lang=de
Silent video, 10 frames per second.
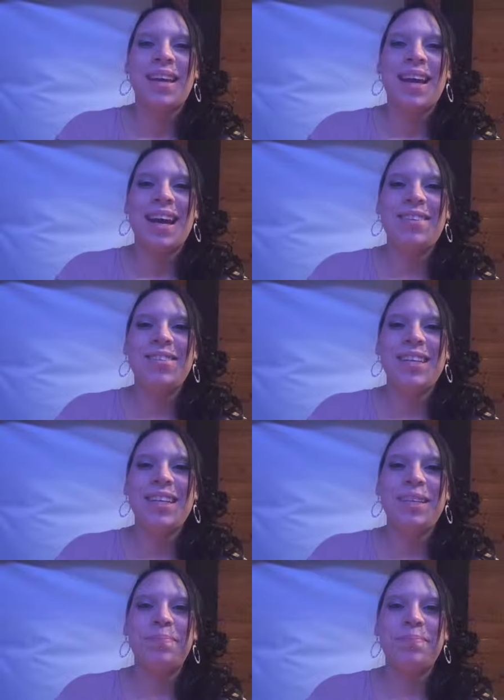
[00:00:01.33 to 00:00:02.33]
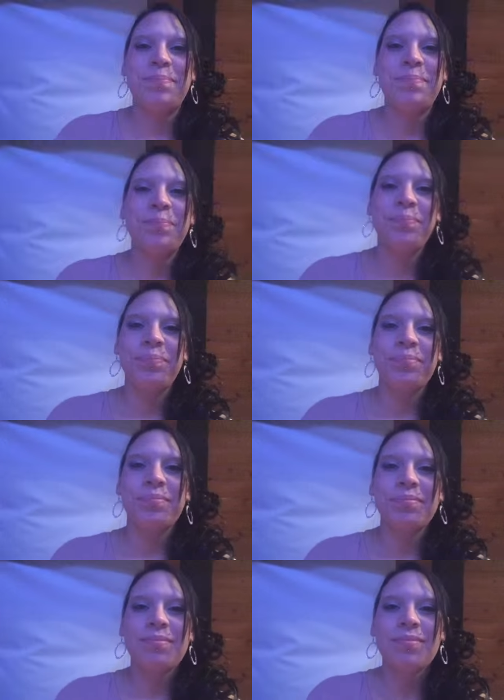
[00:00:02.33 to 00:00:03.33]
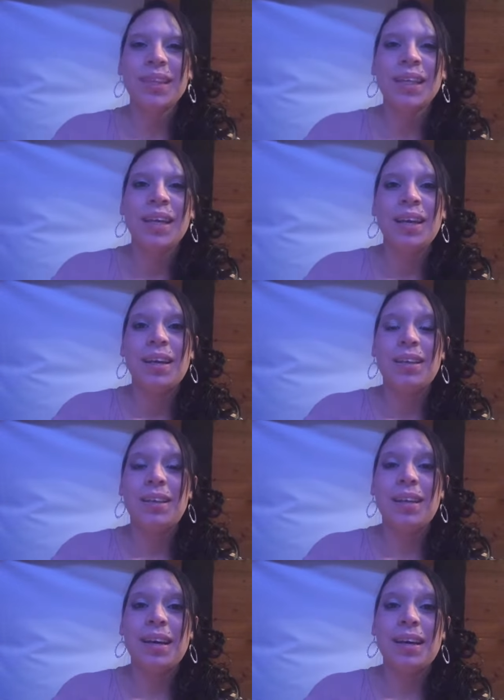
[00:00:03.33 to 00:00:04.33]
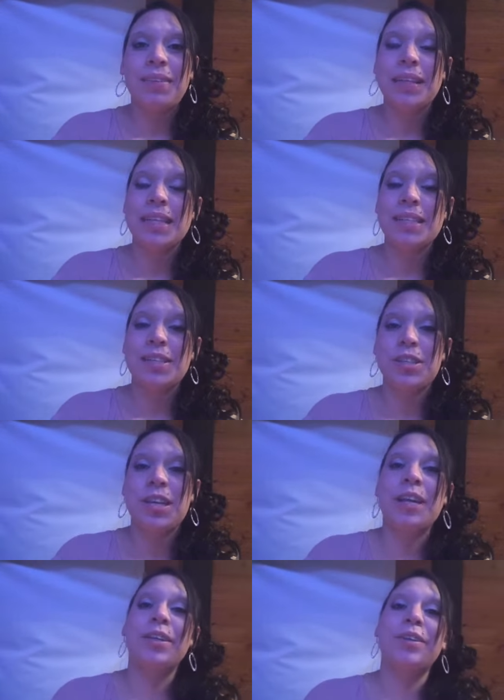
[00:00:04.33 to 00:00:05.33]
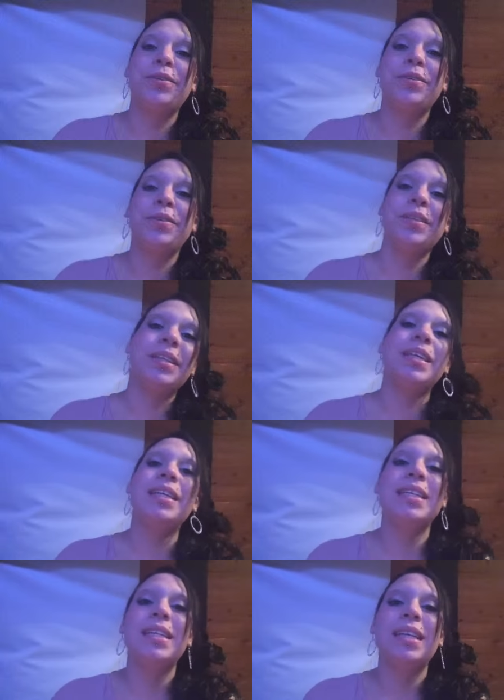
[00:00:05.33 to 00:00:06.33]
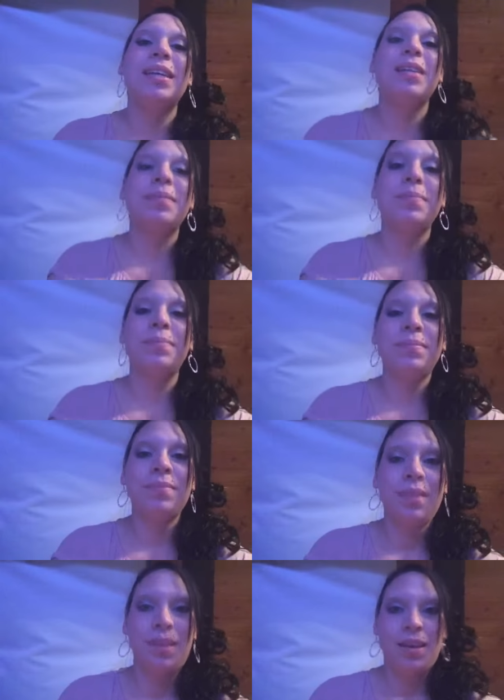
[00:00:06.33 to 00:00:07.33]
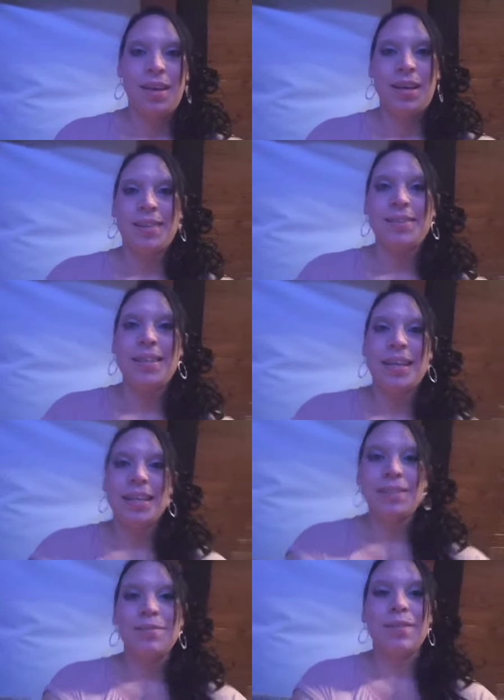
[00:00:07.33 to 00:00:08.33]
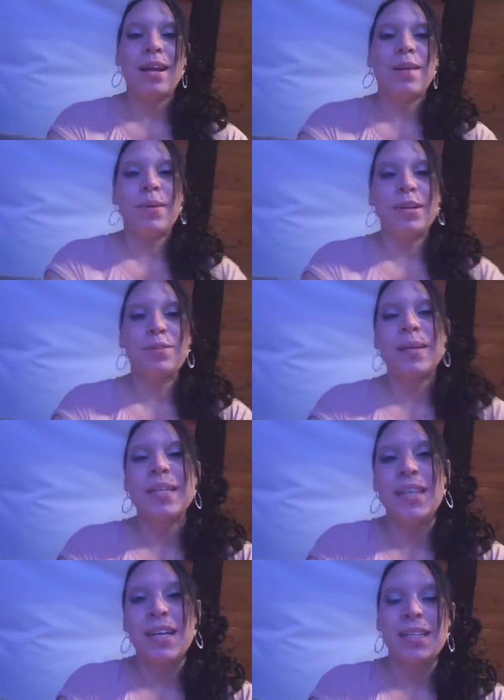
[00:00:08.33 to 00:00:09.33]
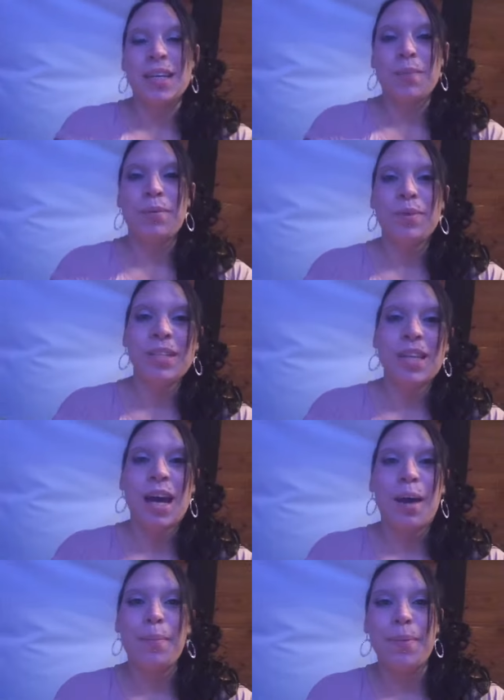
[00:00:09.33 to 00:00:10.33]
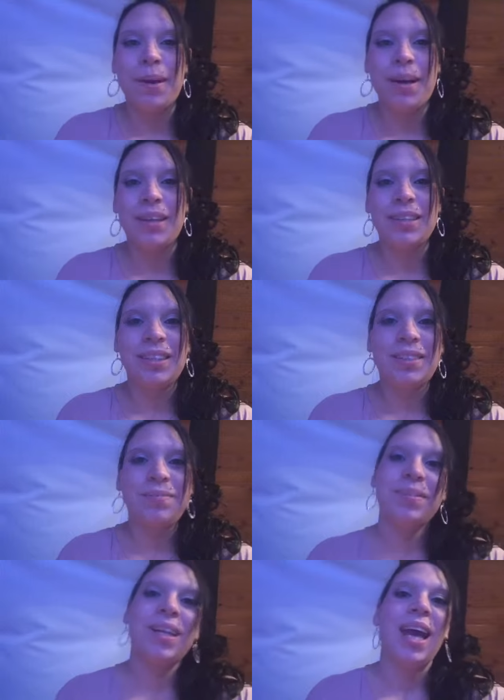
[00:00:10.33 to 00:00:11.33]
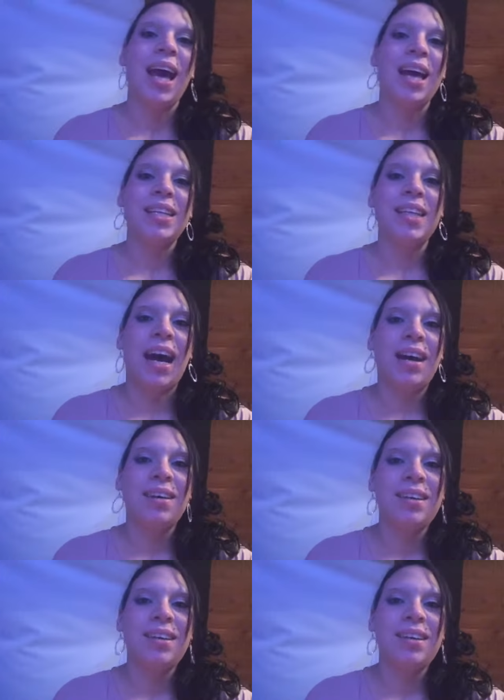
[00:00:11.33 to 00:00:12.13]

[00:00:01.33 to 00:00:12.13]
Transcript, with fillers: Hallo ihr Lieben. Ja, wie gestern schon angekündigt, ähm, ist ja jetzt nur leider meine Speicherkarte kaputt, aber ähm, ja,